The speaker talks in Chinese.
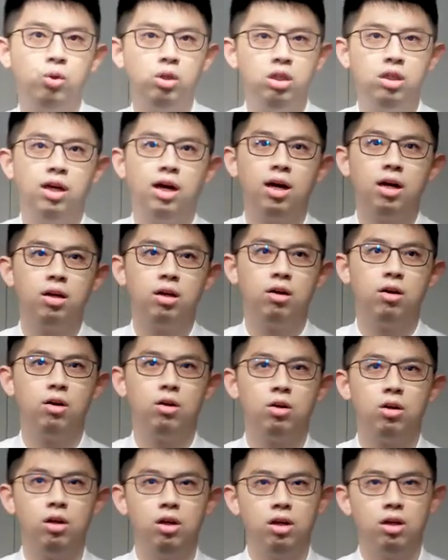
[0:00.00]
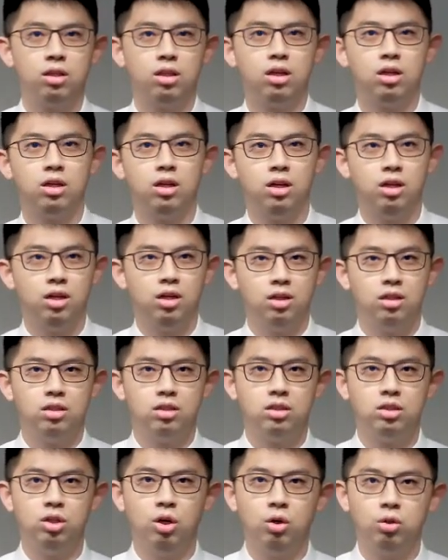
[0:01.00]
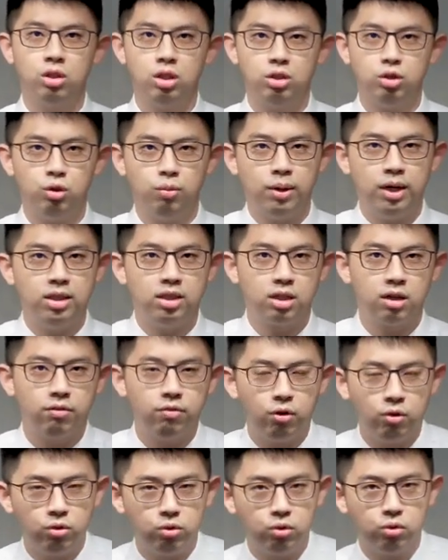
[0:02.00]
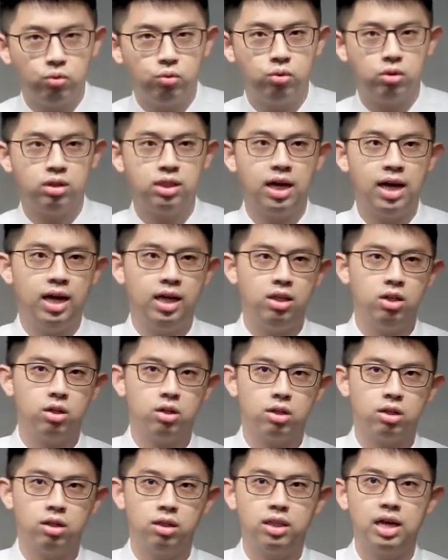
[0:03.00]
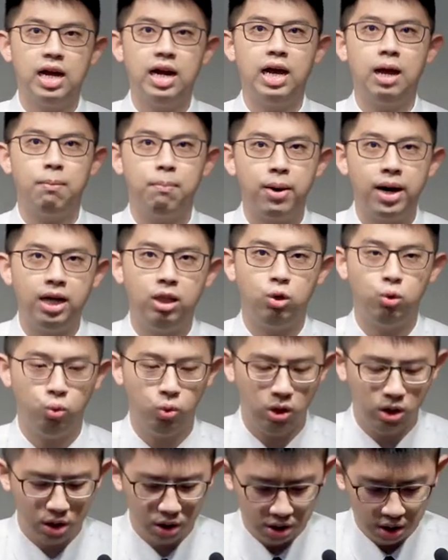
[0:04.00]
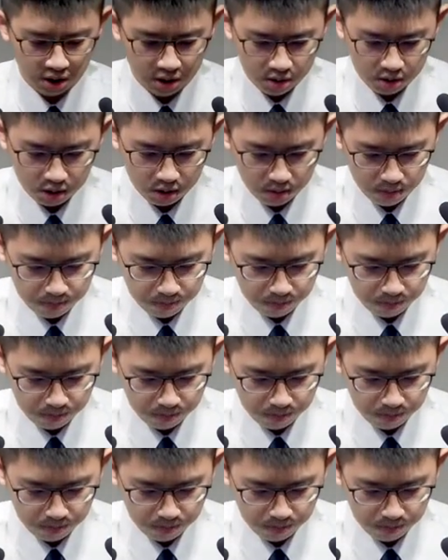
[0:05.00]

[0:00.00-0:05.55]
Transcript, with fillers: 力啊，那之后呢，就把这个风俗带到带来拜独一的真神，